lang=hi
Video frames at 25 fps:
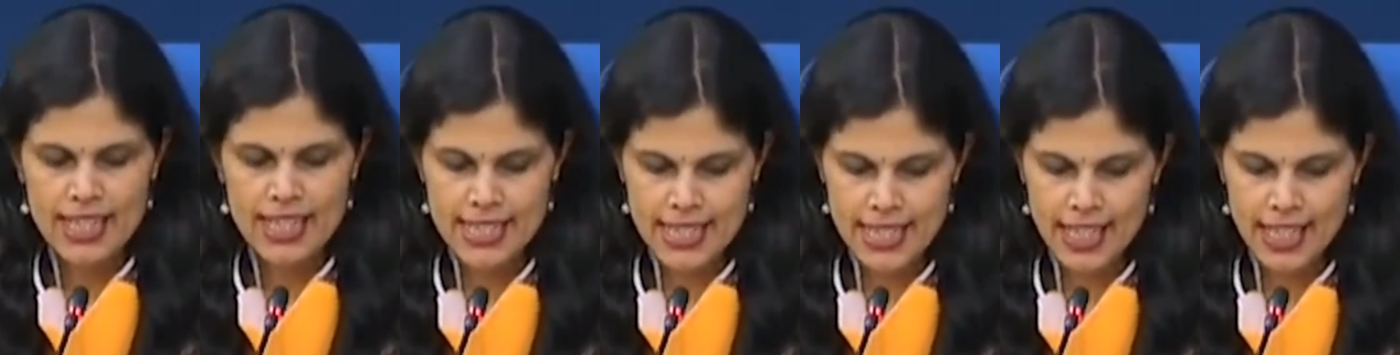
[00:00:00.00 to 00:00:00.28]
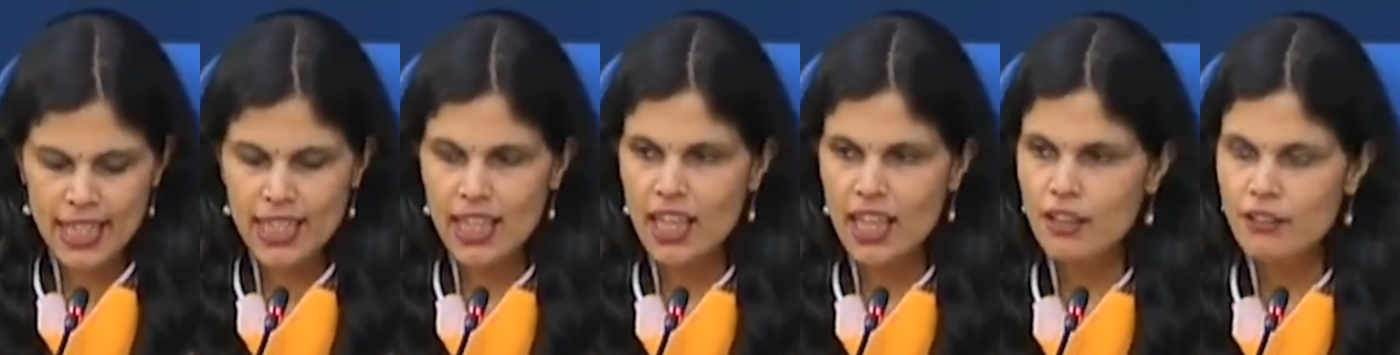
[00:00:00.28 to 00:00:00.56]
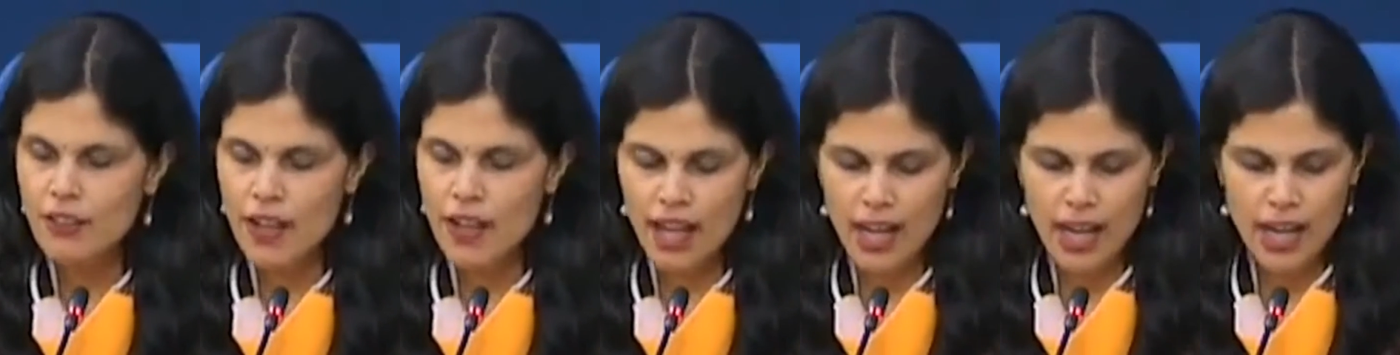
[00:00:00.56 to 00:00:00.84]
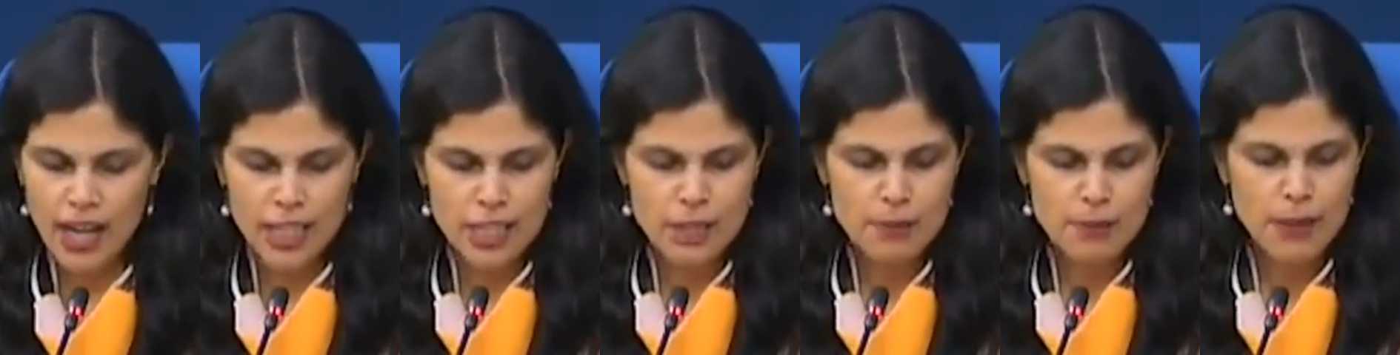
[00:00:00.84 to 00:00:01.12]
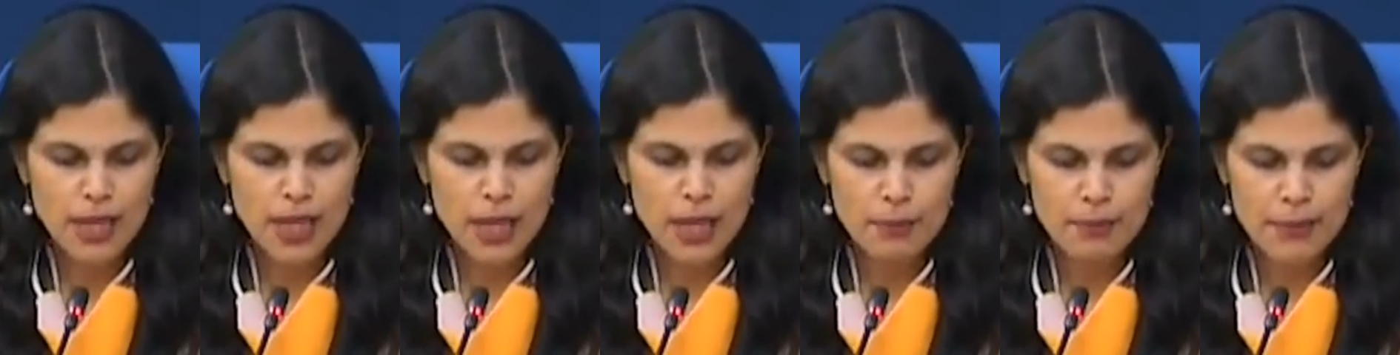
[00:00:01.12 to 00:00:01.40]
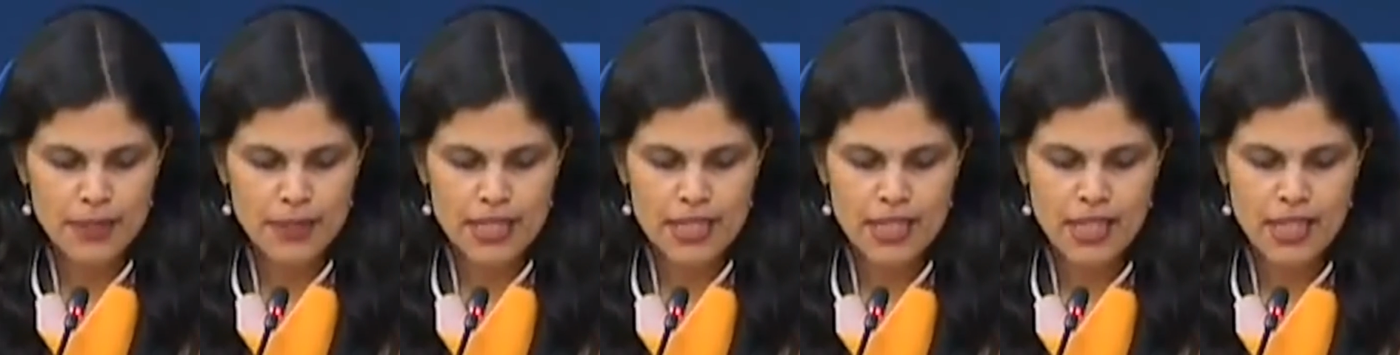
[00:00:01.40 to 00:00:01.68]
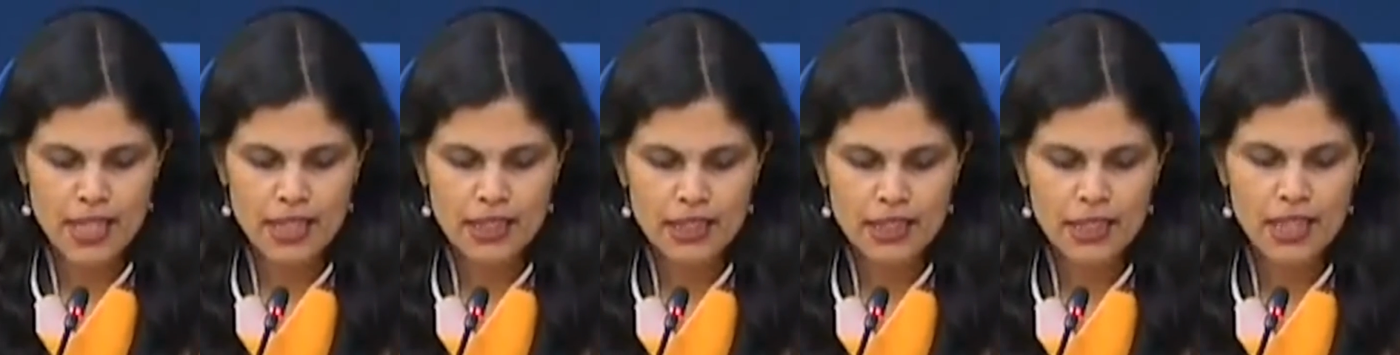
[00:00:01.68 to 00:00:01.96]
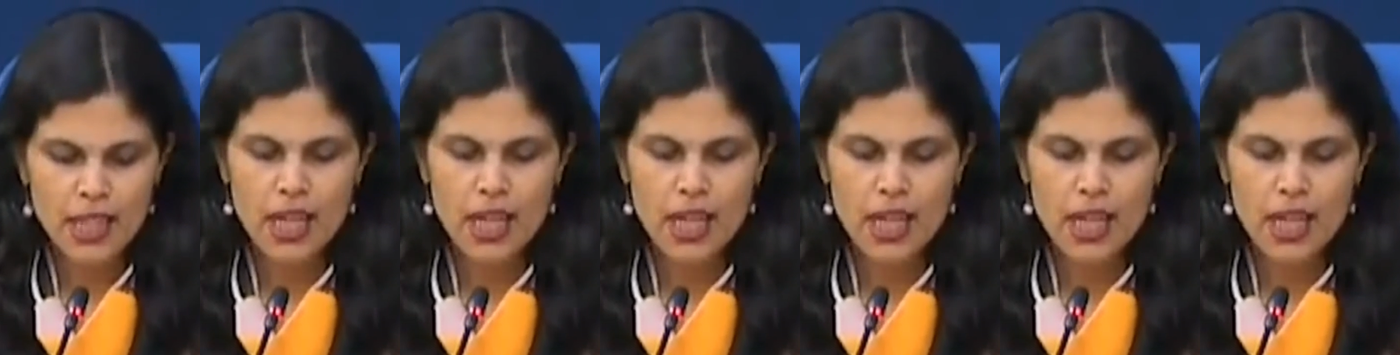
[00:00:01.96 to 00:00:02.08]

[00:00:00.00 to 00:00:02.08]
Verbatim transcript: इसके अलावा आज मैं आपके साथ